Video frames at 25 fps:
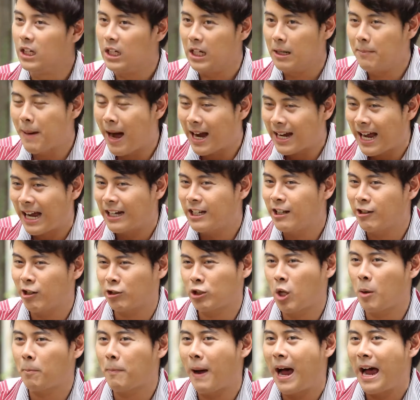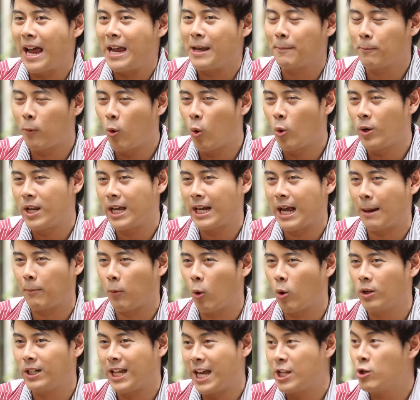หรือบางงานที่เราต้องไปพูดให้กับ
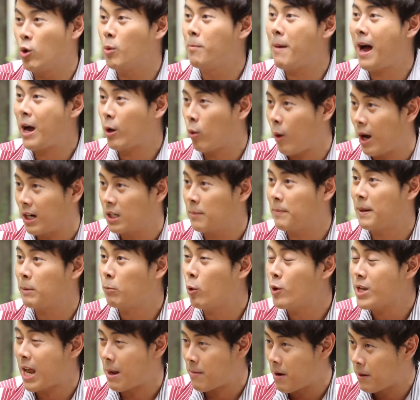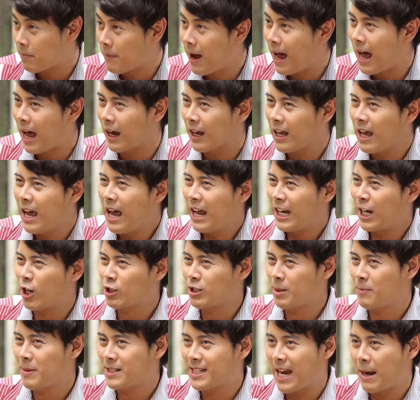คนที่อายุมากกว่า หรือเป็นผู้ใหญ่มากๆ
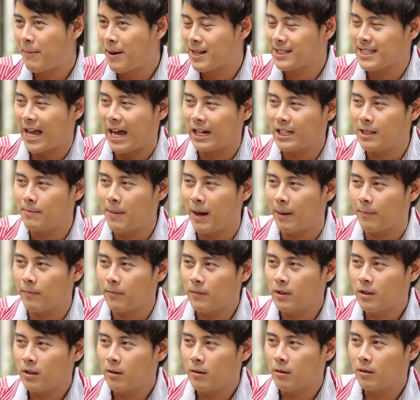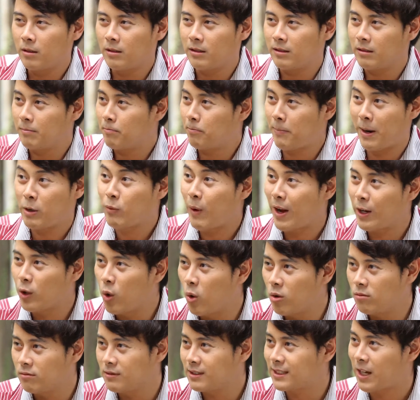เราจะมาใช้ภาษาที่แบบเป็นวัย
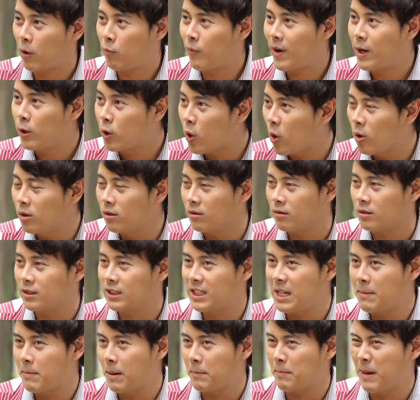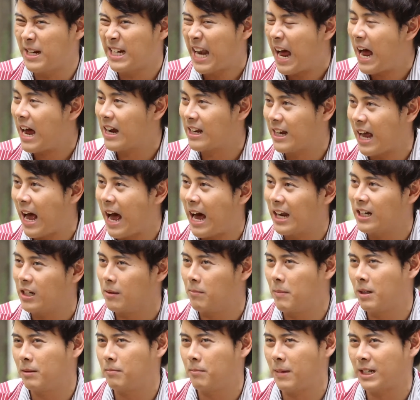รุ่นสับวัยรุ่นที่มันไม่ทางการห
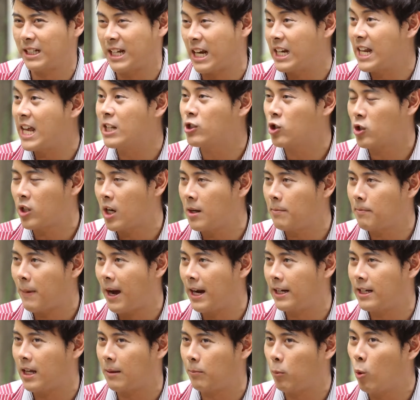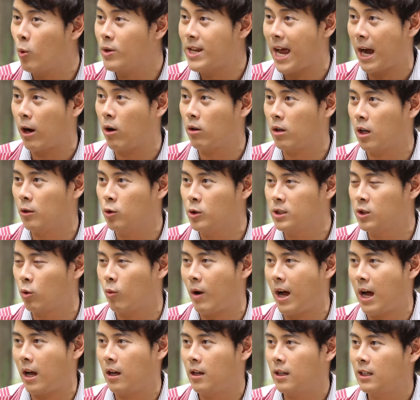รือมันมันกันเองจนเกินไปเนี่ยผู้ใหญ่เขาก็รู้สึ
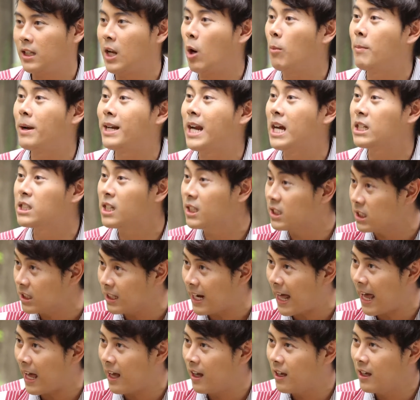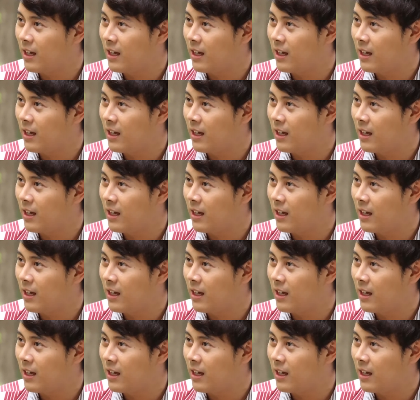กว่าเราไม่น่าเชื่อถือแล้ว